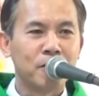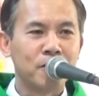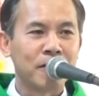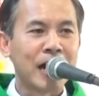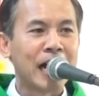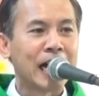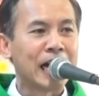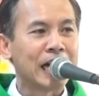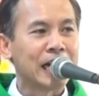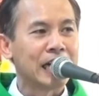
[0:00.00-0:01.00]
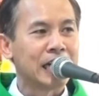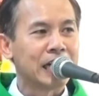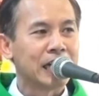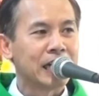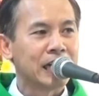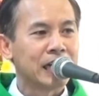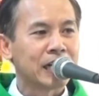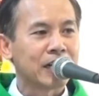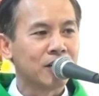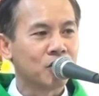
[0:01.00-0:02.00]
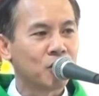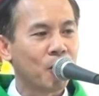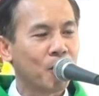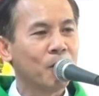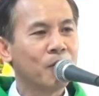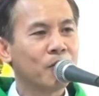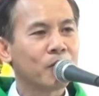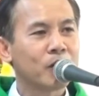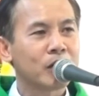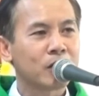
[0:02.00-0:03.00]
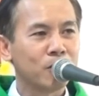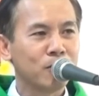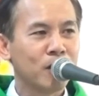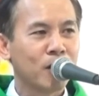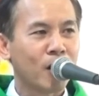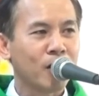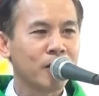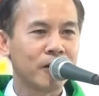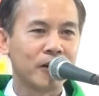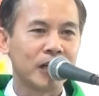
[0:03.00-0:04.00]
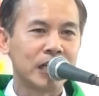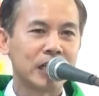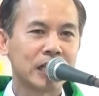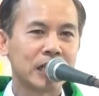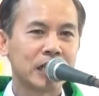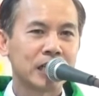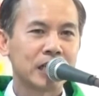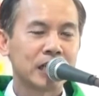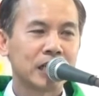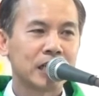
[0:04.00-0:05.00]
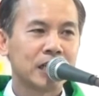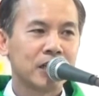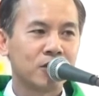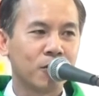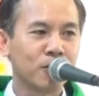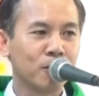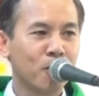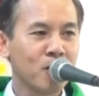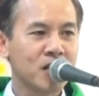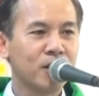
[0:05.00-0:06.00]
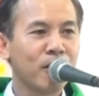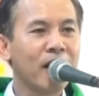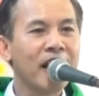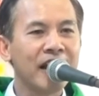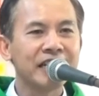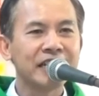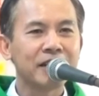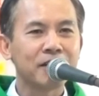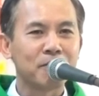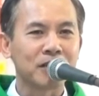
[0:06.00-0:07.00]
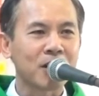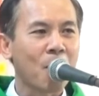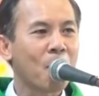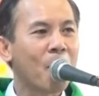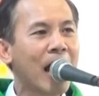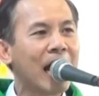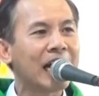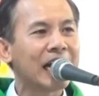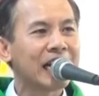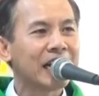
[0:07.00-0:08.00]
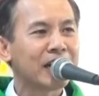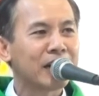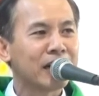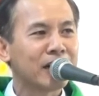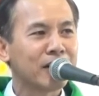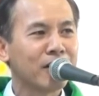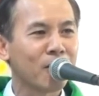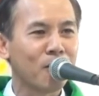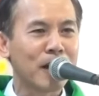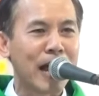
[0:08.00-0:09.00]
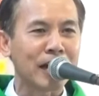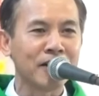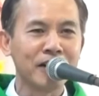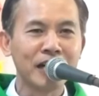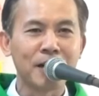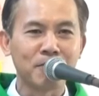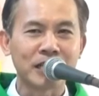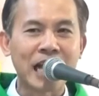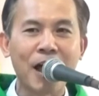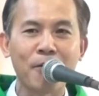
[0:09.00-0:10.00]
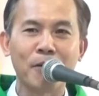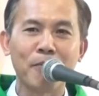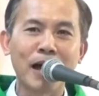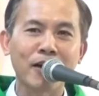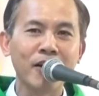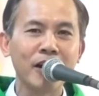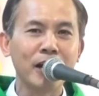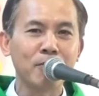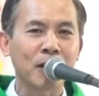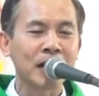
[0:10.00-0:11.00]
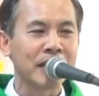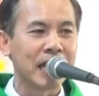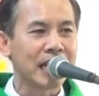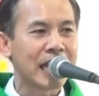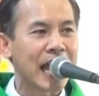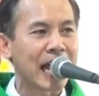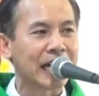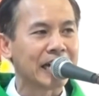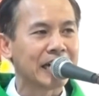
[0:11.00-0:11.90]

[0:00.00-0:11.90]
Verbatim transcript: Và người chủ cũng như con lừa, chủ thì muốn cứu nó lên mà sâu quá, nó cũng nặng nữa, làm sao mà mang nó lên một cách dễ dàng.